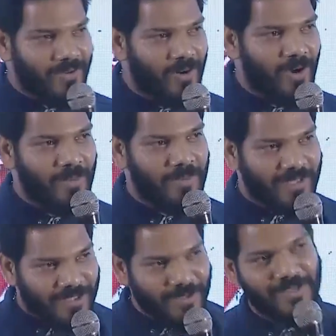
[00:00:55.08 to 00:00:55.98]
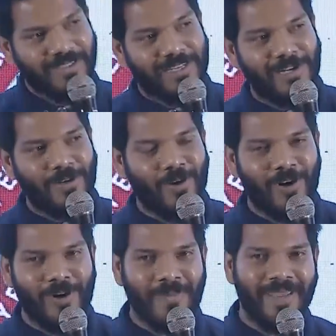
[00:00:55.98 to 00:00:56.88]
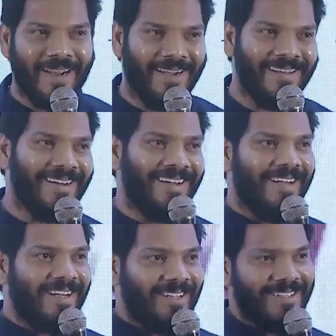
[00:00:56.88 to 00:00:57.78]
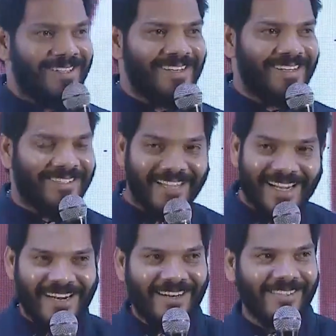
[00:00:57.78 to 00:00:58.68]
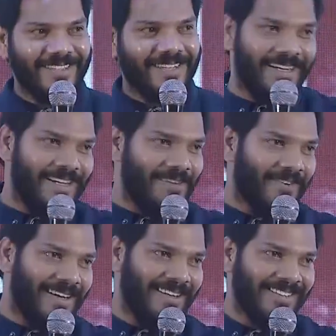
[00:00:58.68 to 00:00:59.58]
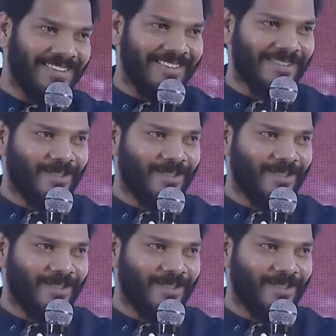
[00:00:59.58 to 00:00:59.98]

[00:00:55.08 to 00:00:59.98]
హ్యావ్ టు కాల్ మీ బట్ స్టిల్ యూ కాల్ మీ అండ్ థర్డ్ సెకండ్ రీజన్ అంటే వన్ రీజన్